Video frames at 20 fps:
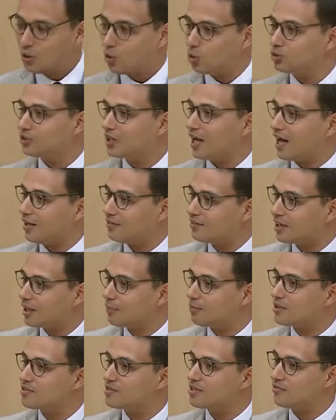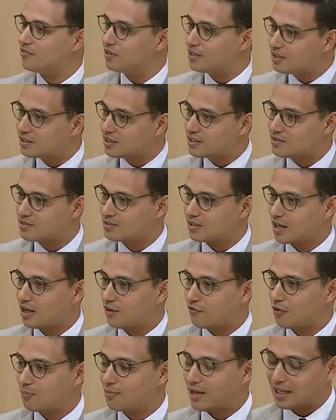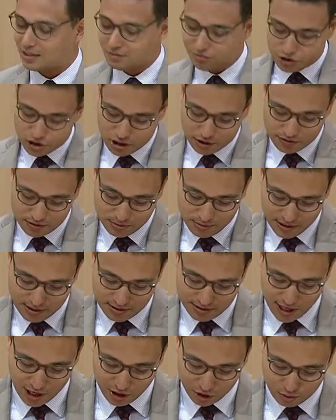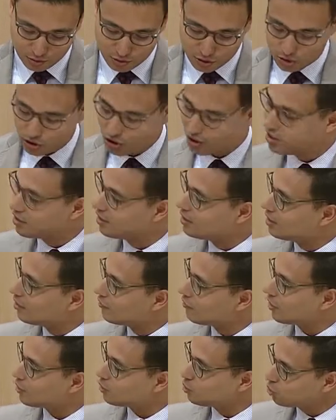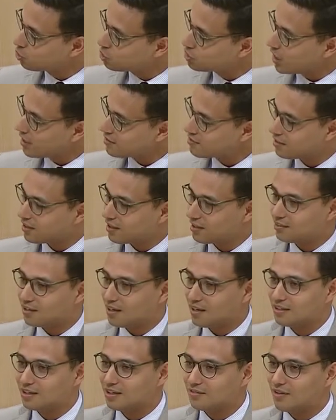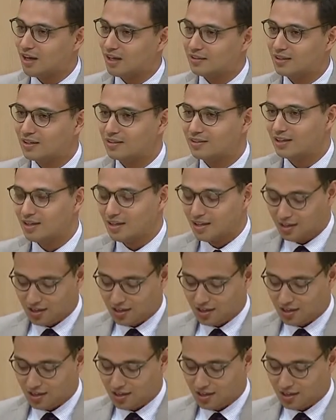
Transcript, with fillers: unter anderem der Zivildienst äh, vom Landwirtschaftsministerium zur Frau Jugendstaatssekretärin gewandert.